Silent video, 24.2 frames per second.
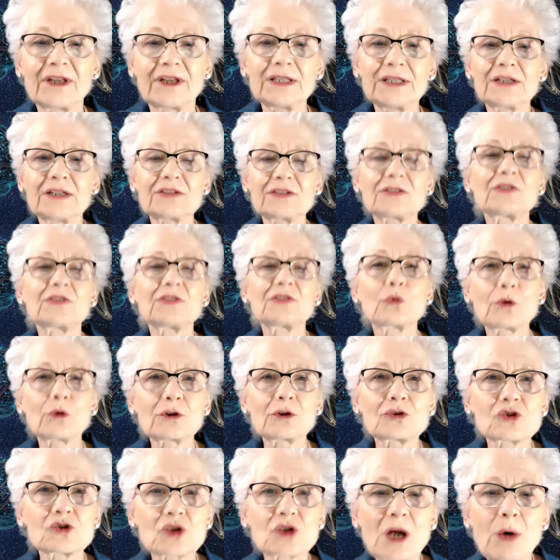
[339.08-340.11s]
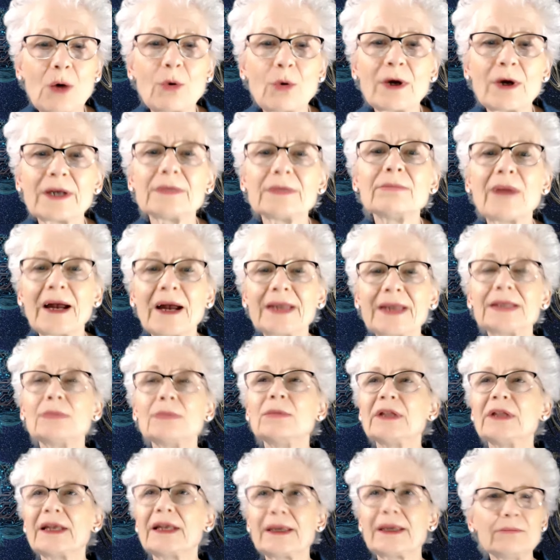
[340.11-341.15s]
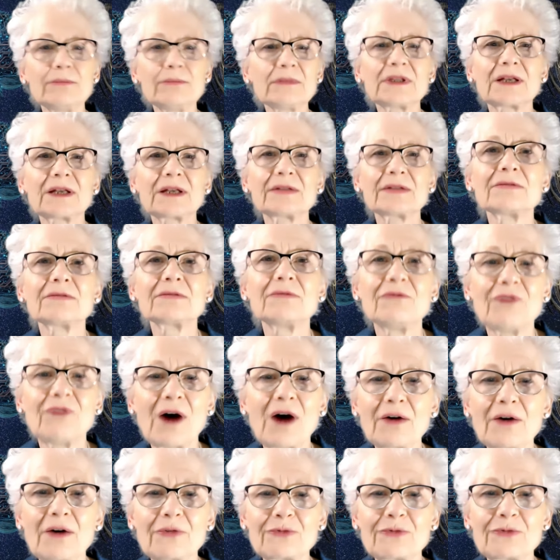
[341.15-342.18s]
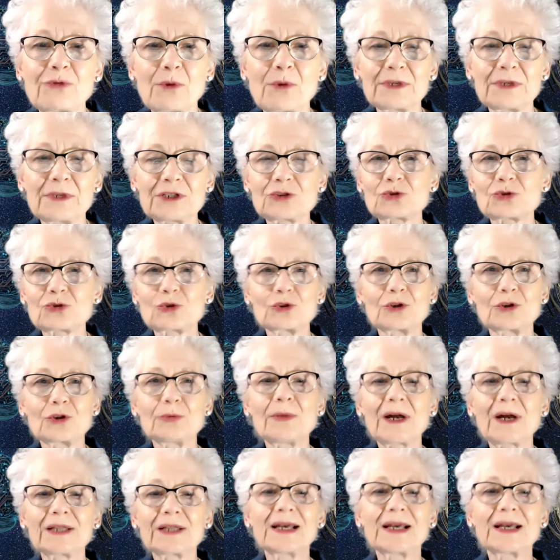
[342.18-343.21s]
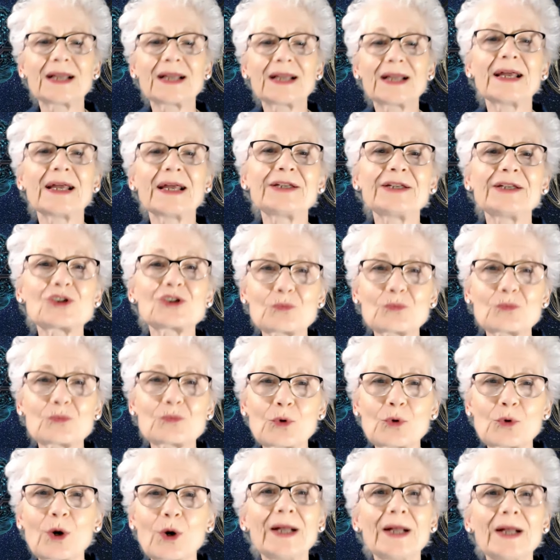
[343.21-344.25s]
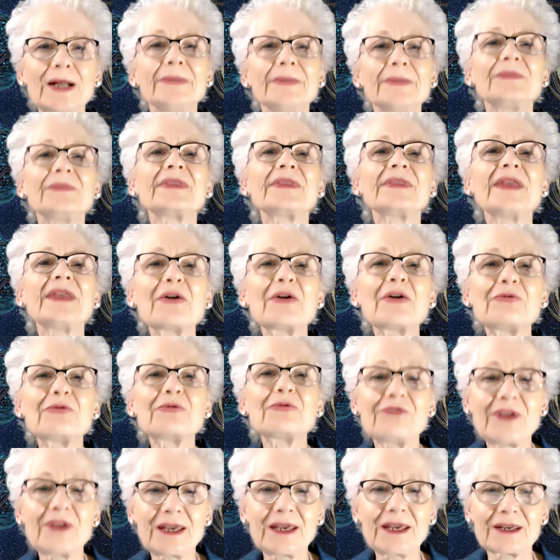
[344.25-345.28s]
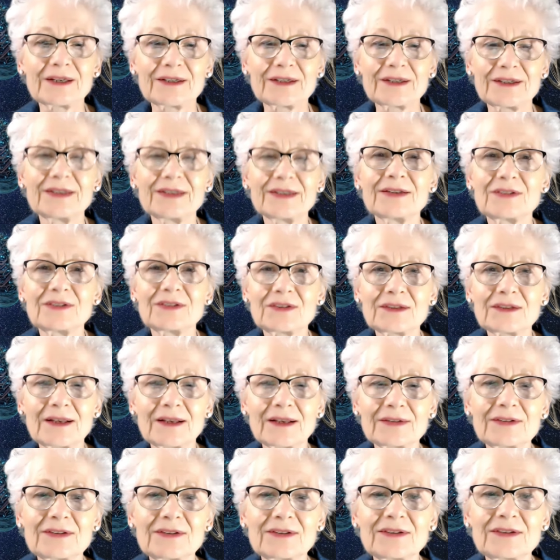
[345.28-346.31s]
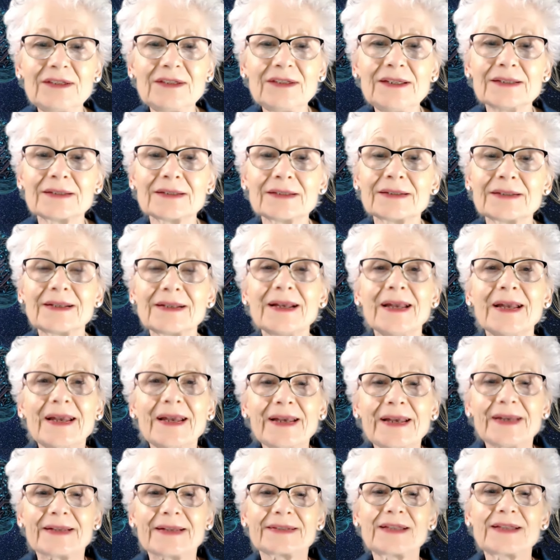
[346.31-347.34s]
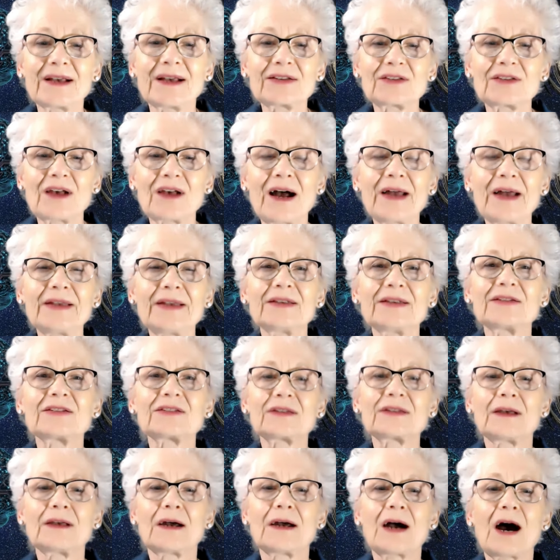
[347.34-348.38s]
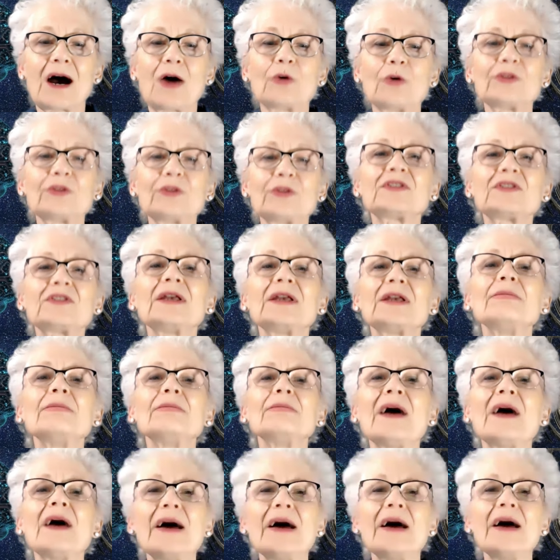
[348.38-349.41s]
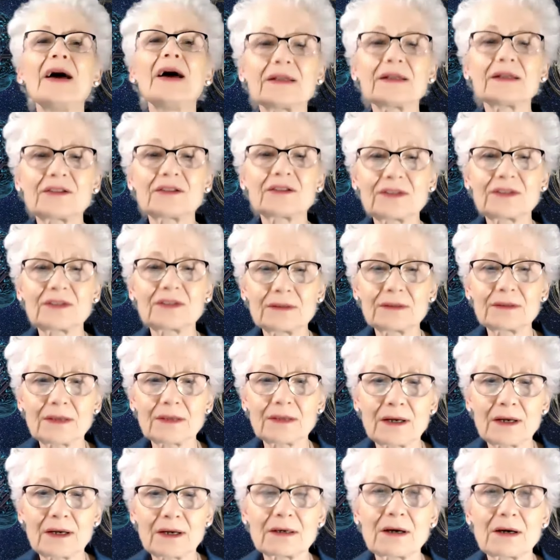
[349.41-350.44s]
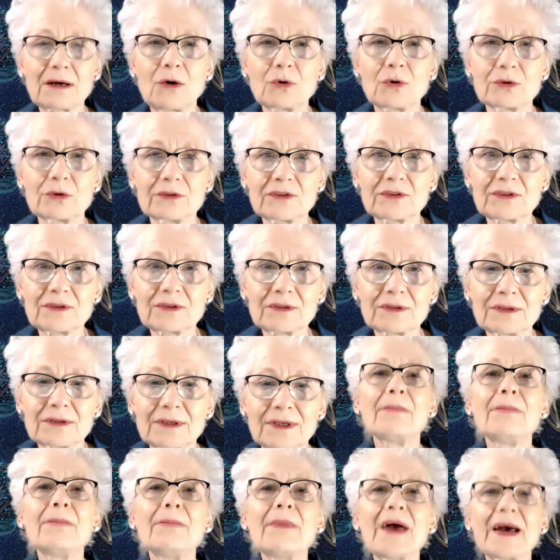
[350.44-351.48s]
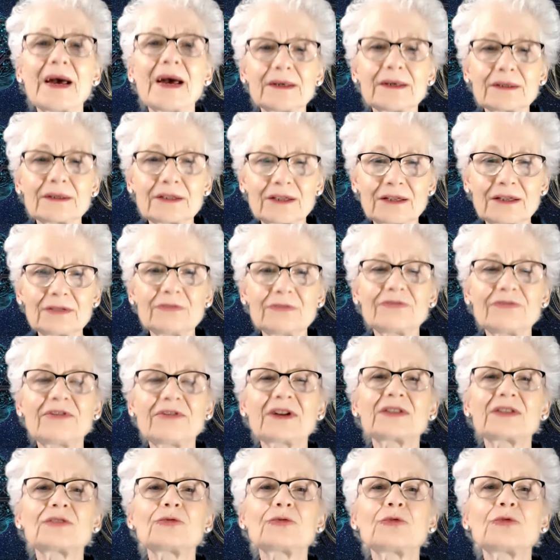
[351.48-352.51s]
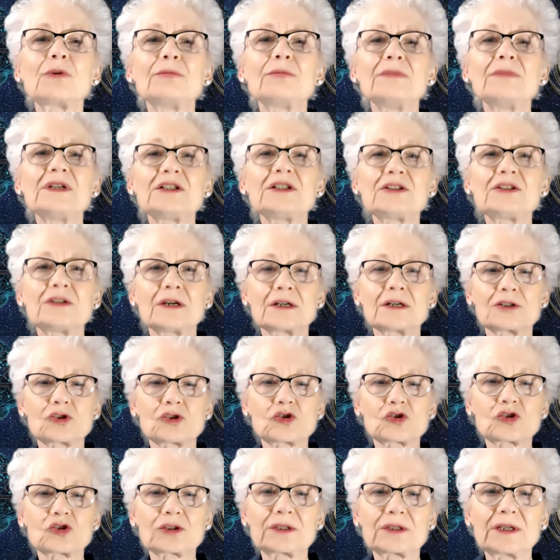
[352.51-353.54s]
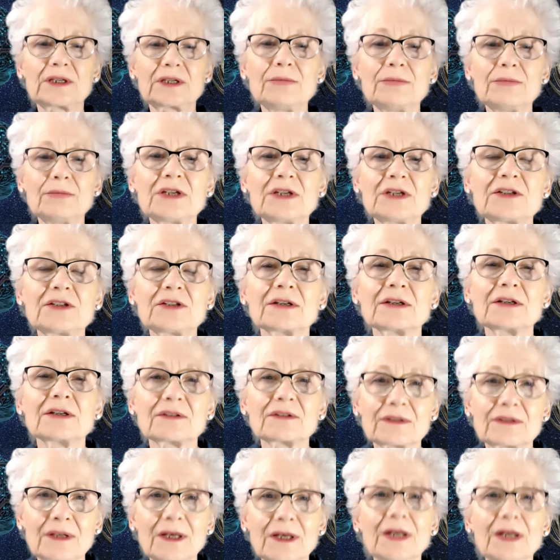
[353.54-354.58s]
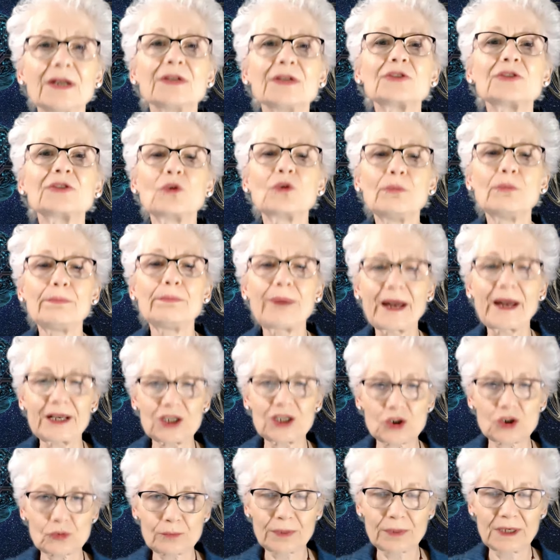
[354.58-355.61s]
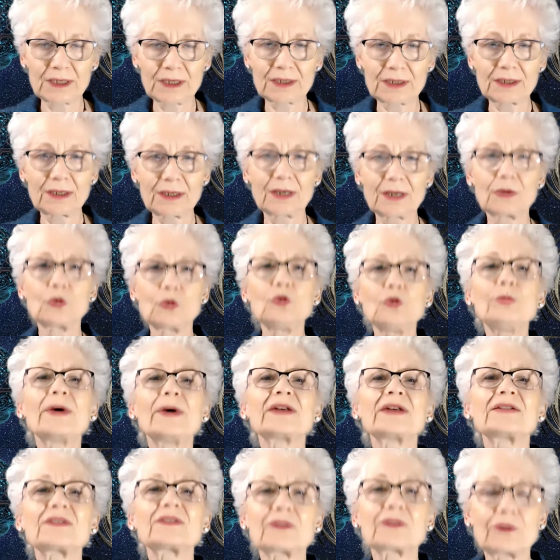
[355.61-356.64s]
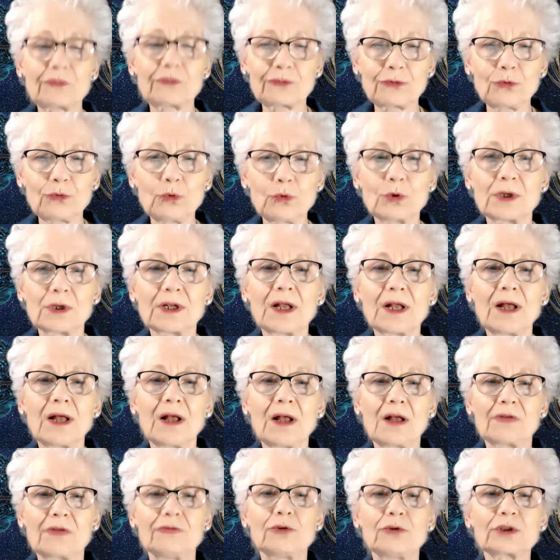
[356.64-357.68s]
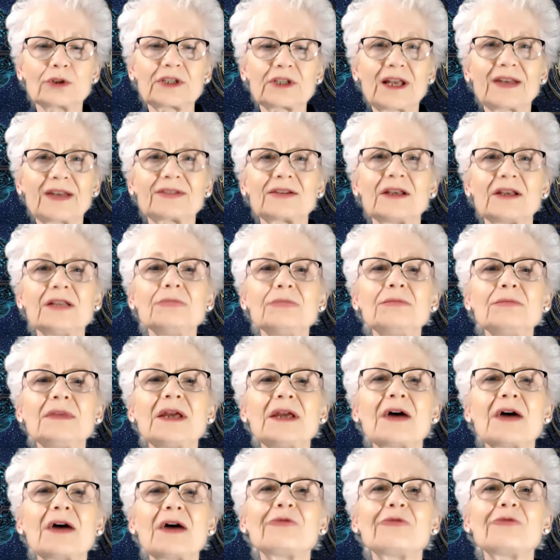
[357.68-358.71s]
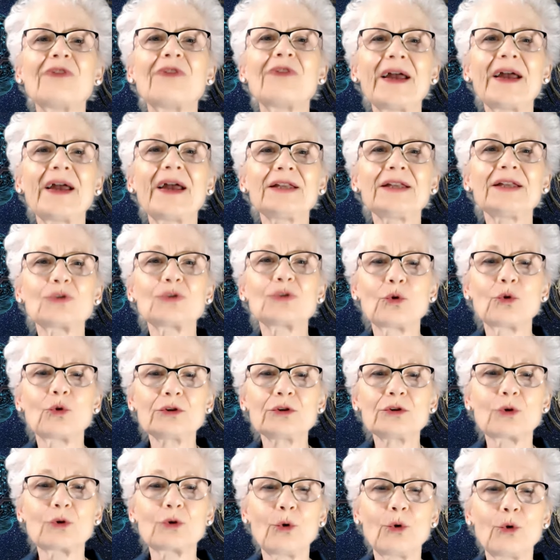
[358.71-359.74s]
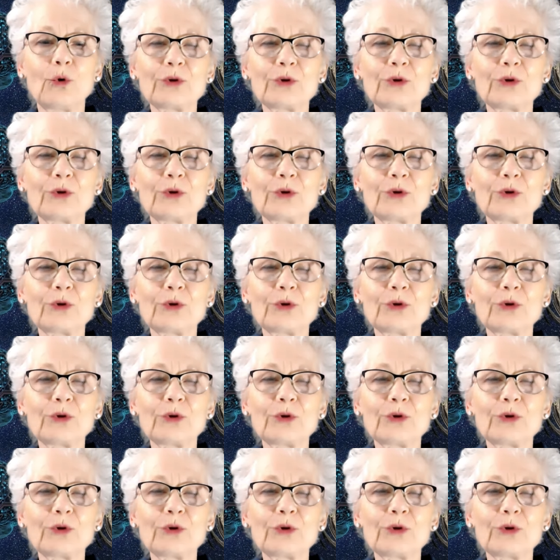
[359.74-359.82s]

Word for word: Wenn ich zurückschaue in meinem Leben, dann war für mich schon immer der Leitspruch, der Weg ist das Ziel. Das heißt, aus dem Herzen heraus merken, was für mich stimmig ist. Zum Beispiel übers Gefühl. Wird es in mir weit und